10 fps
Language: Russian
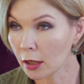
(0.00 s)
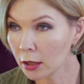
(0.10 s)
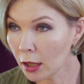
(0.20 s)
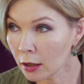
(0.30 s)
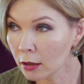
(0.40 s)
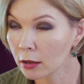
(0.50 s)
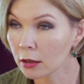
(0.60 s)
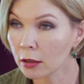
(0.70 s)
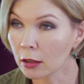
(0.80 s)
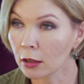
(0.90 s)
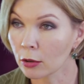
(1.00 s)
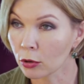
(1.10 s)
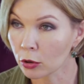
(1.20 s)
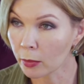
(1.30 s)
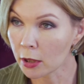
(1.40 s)
городах. Это
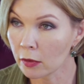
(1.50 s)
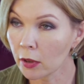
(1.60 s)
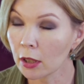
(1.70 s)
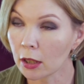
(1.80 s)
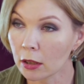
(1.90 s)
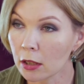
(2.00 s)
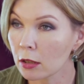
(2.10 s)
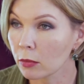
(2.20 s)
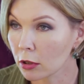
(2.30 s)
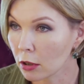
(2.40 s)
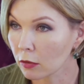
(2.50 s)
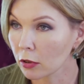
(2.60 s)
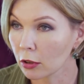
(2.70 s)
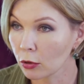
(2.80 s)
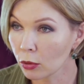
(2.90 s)
город Москва и города Сибирского
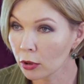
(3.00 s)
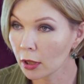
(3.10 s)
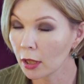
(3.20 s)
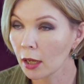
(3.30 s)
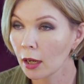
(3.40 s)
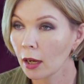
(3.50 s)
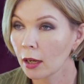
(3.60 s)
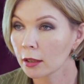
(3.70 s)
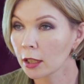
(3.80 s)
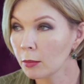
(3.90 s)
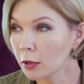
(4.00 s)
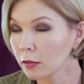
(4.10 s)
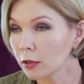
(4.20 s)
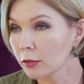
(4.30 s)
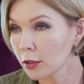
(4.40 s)
региона,
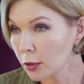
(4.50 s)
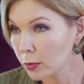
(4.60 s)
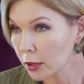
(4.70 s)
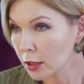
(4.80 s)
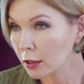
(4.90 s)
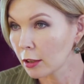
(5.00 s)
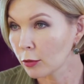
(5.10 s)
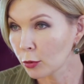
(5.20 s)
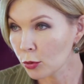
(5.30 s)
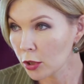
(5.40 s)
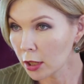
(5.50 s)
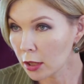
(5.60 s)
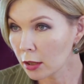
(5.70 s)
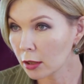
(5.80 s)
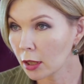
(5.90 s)
Кемерово, Новосибирск,
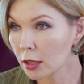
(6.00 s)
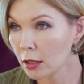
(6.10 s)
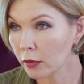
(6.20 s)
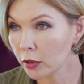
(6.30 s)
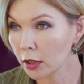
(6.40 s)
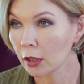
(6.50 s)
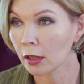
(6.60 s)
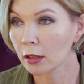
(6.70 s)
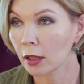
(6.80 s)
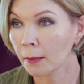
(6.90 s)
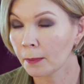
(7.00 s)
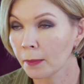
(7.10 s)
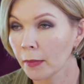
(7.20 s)
Новокузнецк – это основные города.